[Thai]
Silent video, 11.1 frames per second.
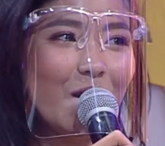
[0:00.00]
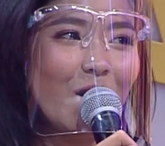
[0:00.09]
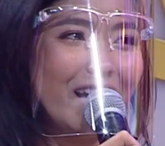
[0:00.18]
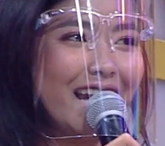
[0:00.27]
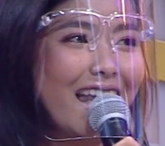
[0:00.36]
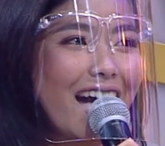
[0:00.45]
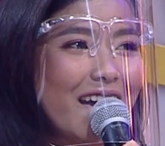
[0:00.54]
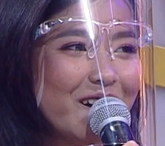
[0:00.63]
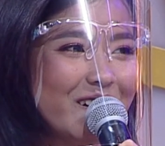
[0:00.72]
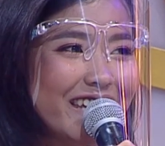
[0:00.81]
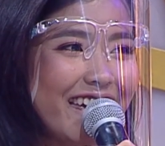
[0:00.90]
หอยลาย
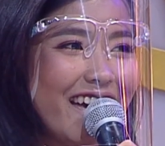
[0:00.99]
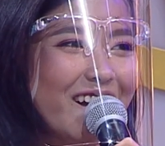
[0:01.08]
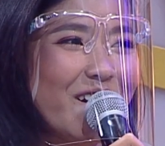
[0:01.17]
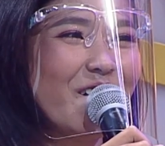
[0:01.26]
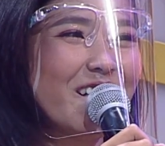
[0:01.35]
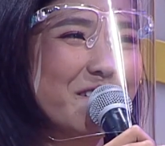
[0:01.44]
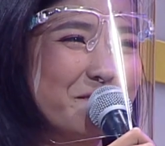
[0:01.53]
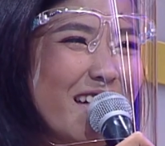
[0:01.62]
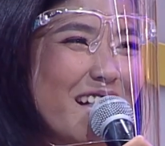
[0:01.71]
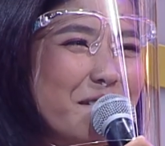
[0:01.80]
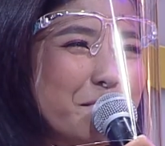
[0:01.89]
หอยแข็งหอยแม
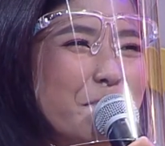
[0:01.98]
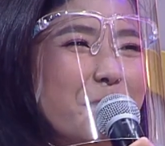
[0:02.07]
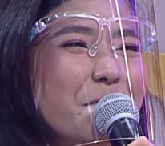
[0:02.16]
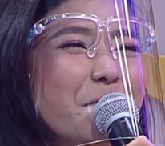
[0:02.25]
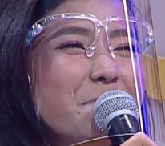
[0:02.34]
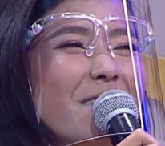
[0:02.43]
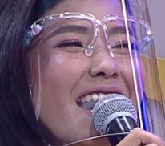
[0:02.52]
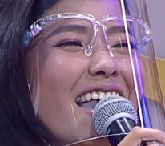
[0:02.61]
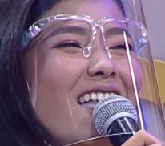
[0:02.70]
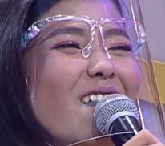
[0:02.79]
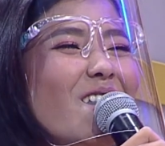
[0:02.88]
งผู้มา
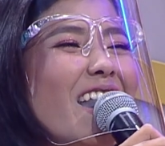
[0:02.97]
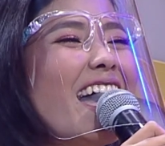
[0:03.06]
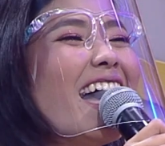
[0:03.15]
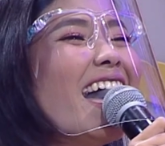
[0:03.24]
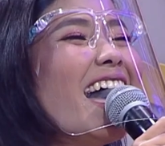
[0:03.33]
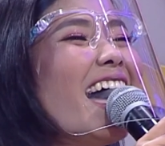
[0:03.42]
แล้วค่ะ